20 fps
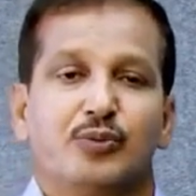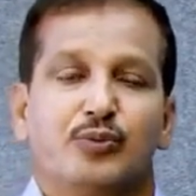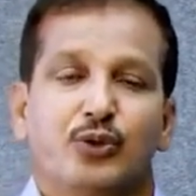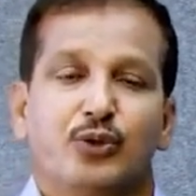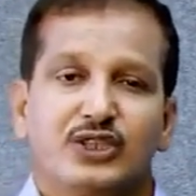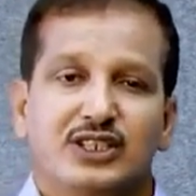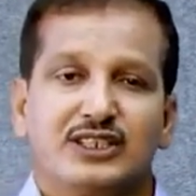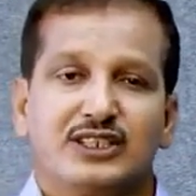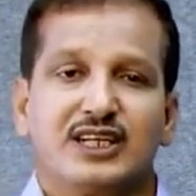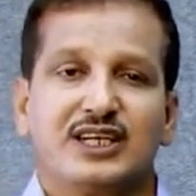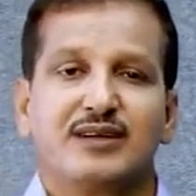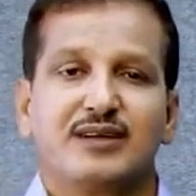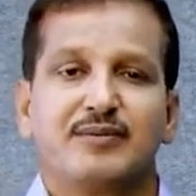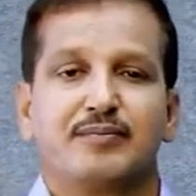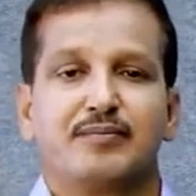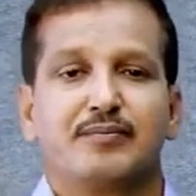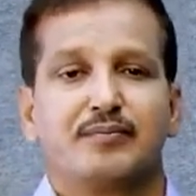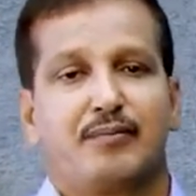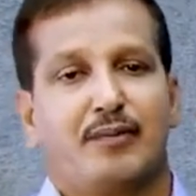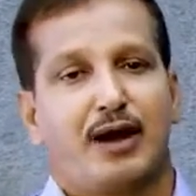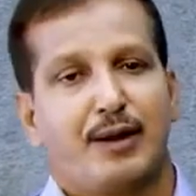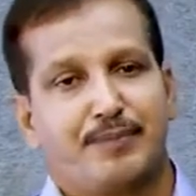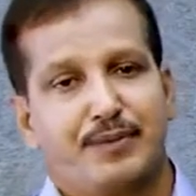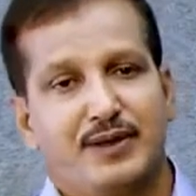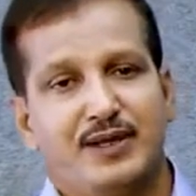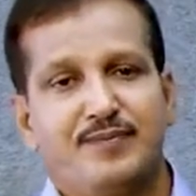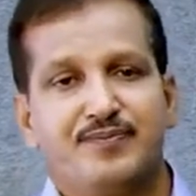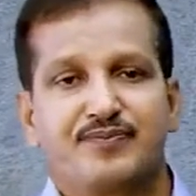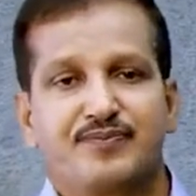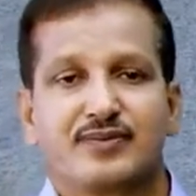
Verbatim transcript: প্রতিটা মাপি